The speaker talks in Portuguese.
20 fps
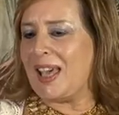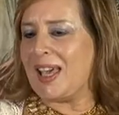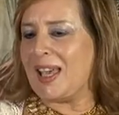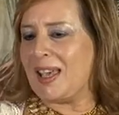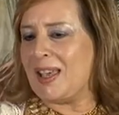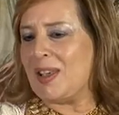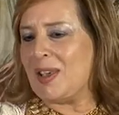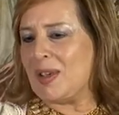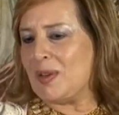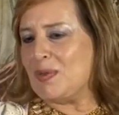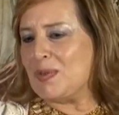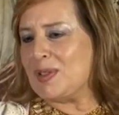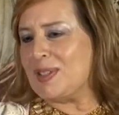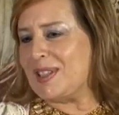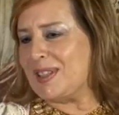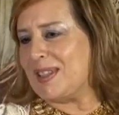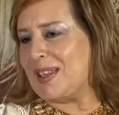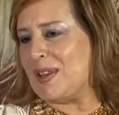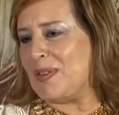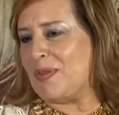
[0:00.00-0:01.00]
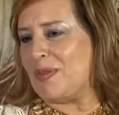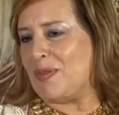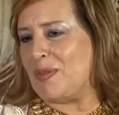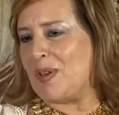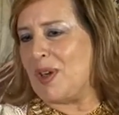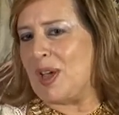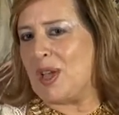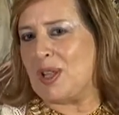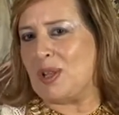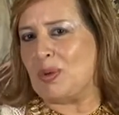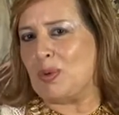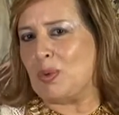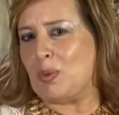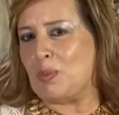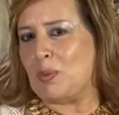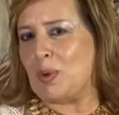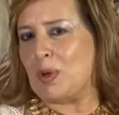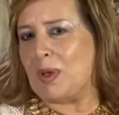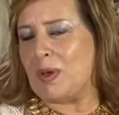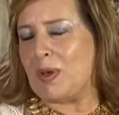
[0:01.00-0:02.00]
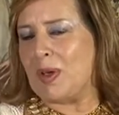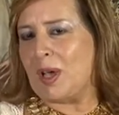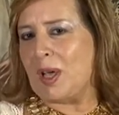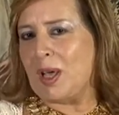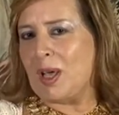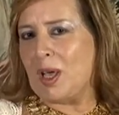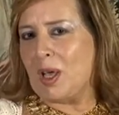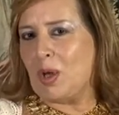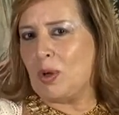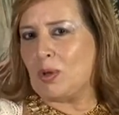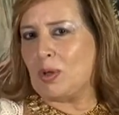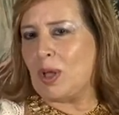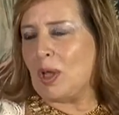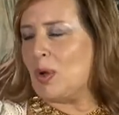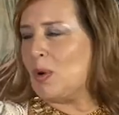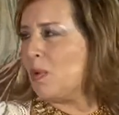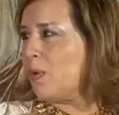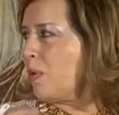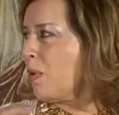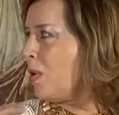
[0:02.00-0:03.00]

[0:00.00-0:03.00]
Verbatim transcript: que, que você tem feito? Porque eu tenho